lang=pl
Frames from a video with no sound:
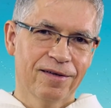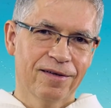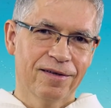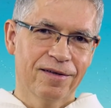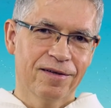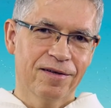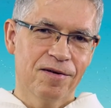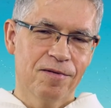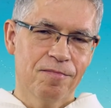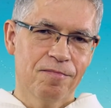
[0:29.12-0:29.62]

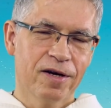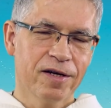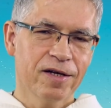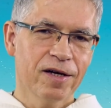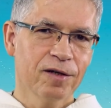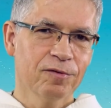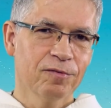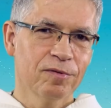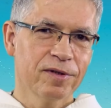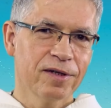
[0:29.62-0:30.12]
Y,
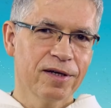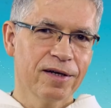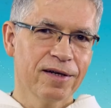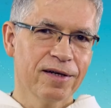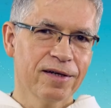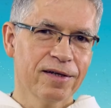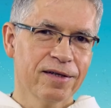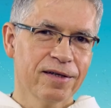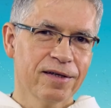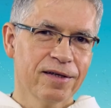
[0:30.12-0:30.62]
Maria,
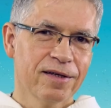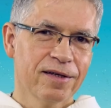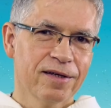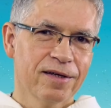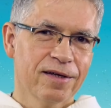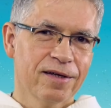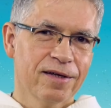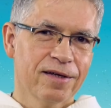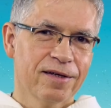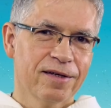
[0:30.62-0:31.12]
która
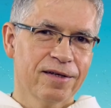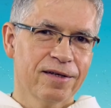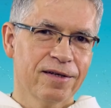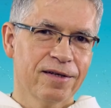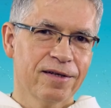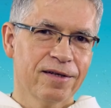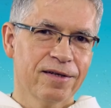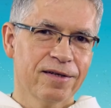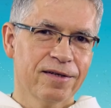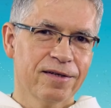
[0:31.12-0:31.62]

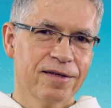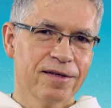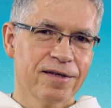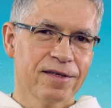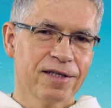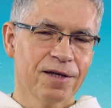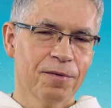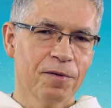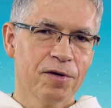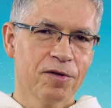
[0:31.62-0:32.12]

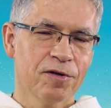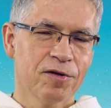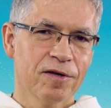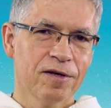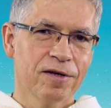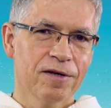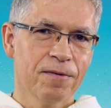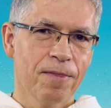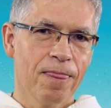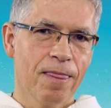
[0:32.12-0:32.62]
stała
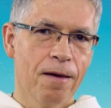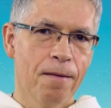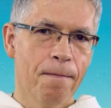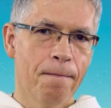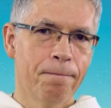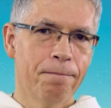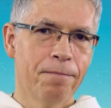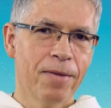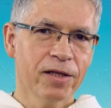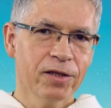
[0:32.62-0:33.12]
się
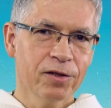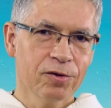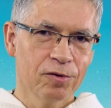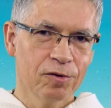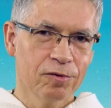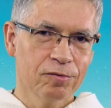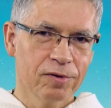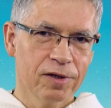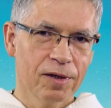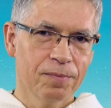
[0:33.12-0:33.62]

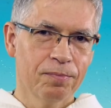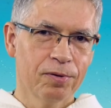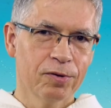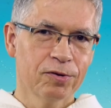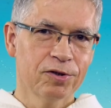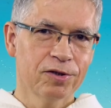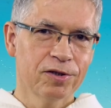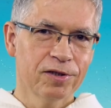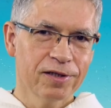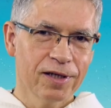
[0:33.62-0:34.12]
matką, która
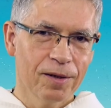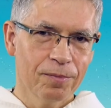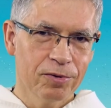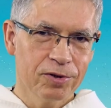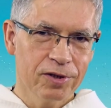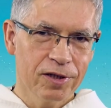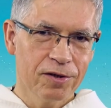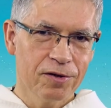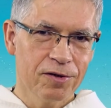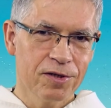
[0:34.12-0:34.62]
poczyna
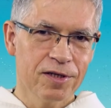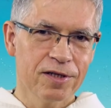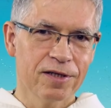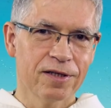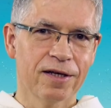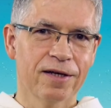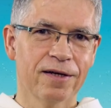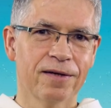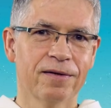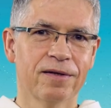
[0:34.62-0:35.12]
Bożego
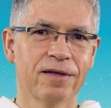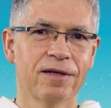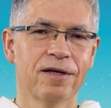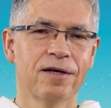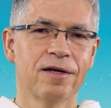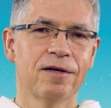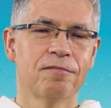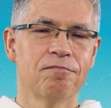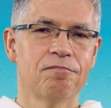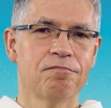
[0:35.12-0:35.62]
Syna
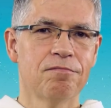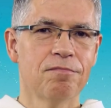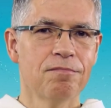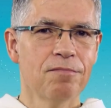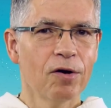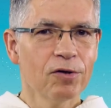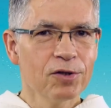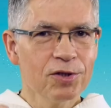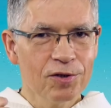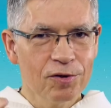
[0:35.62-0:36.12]

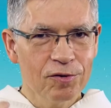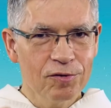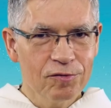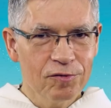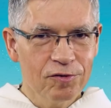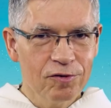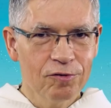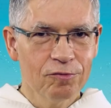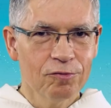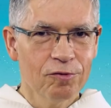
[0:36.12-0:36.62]

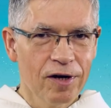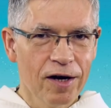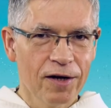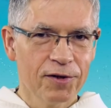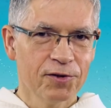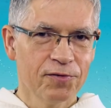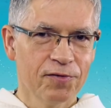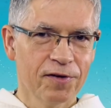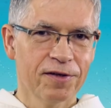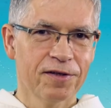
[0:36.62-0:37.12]
mocą
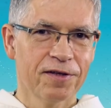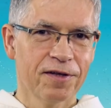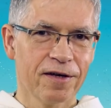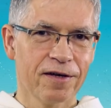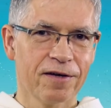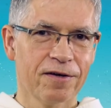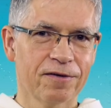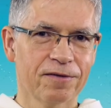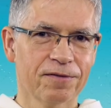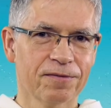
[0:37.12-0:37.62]
Ducha
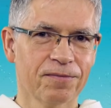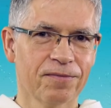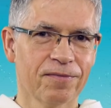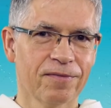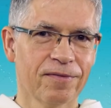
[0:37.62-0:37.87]
Świętego.